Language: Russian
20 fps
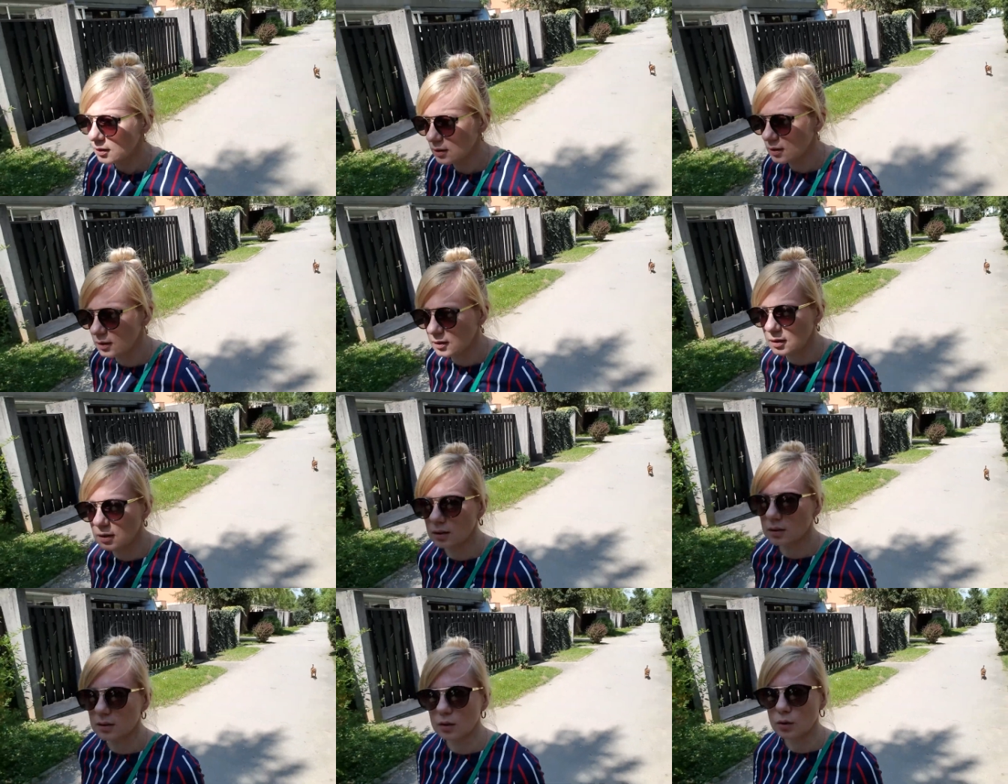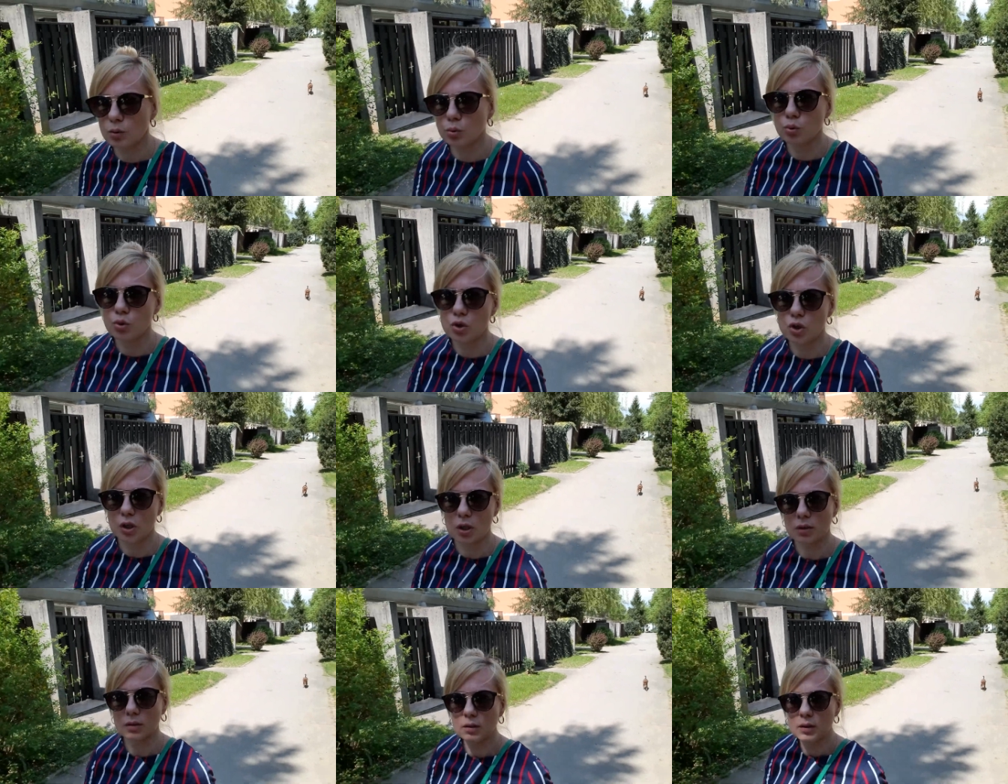какие-то
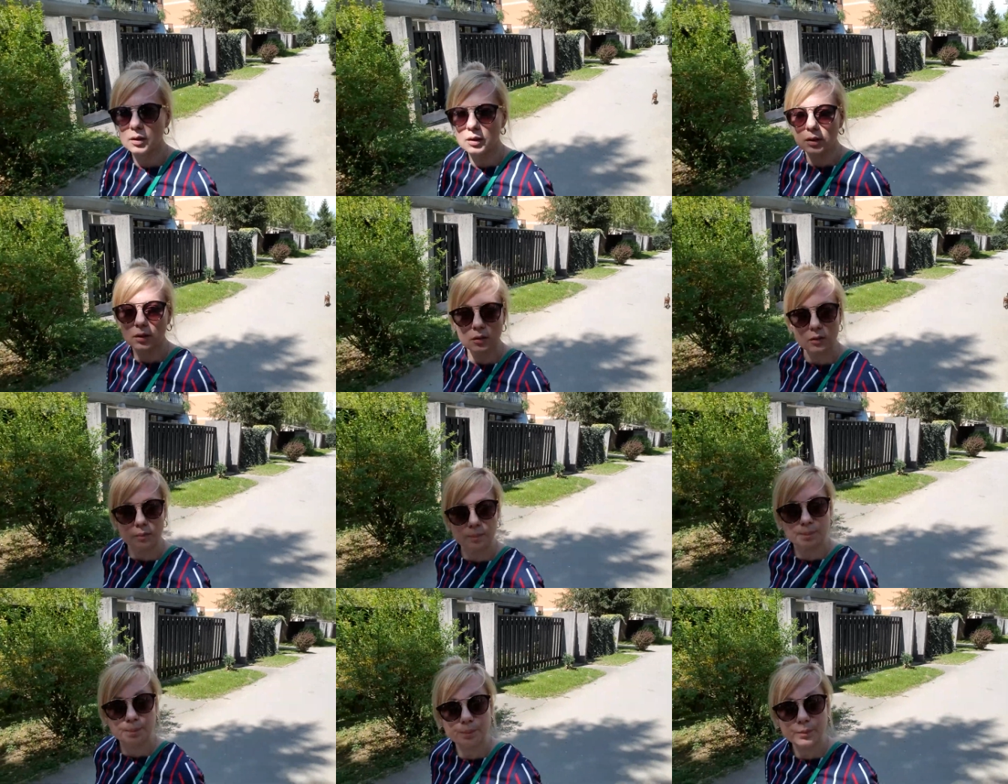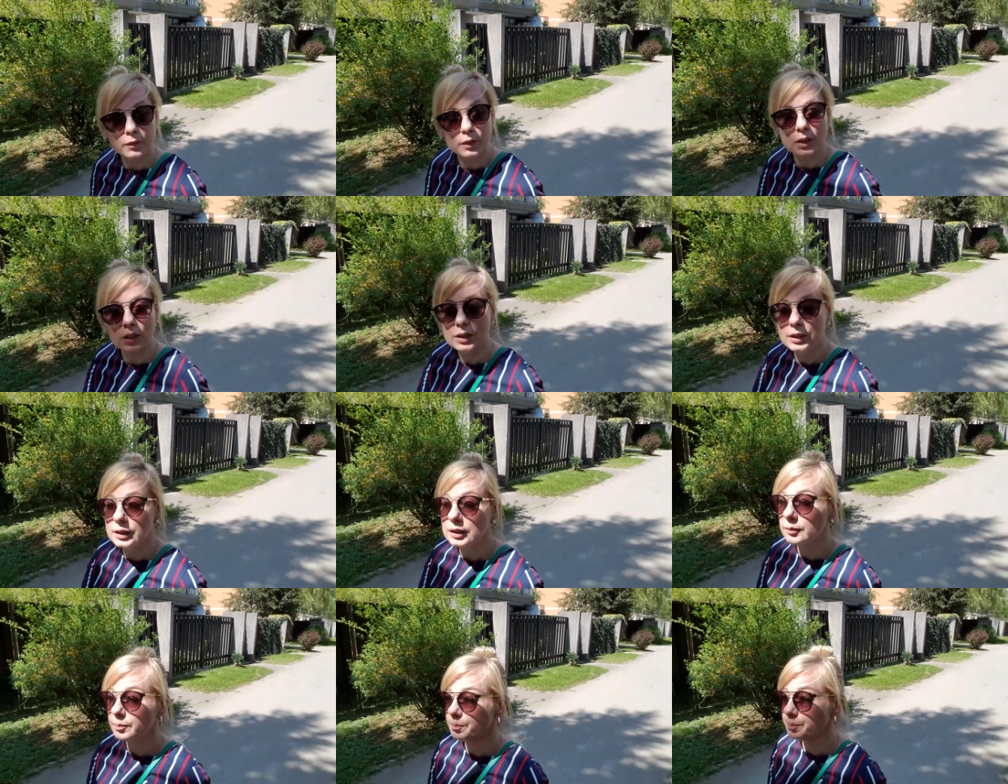кучки.
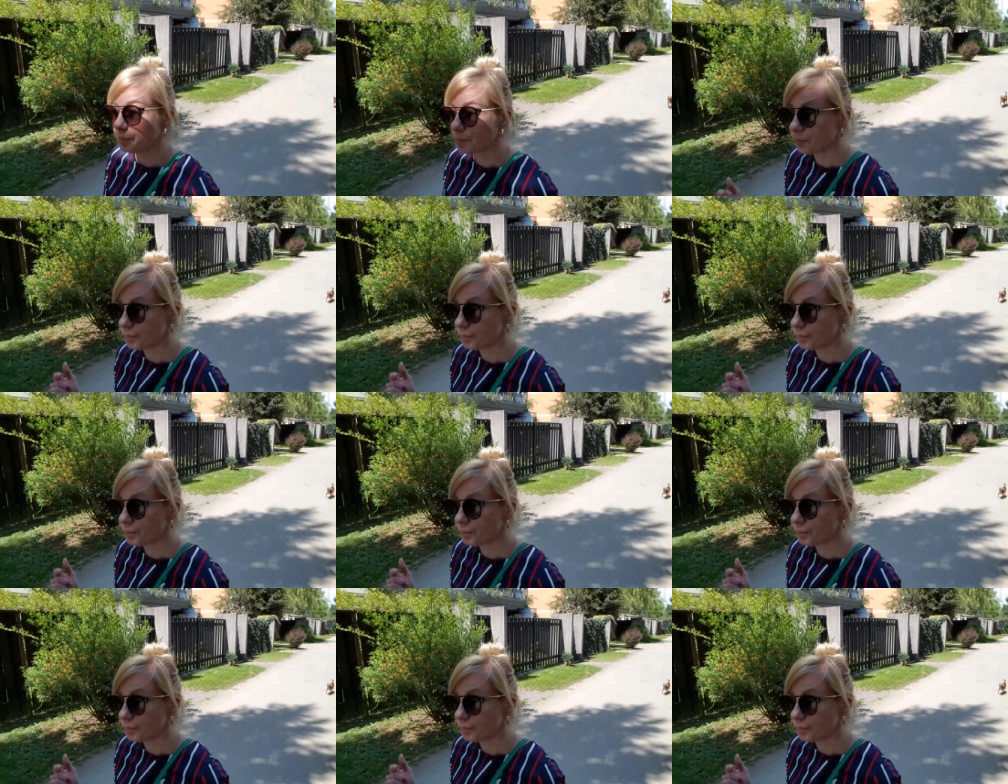И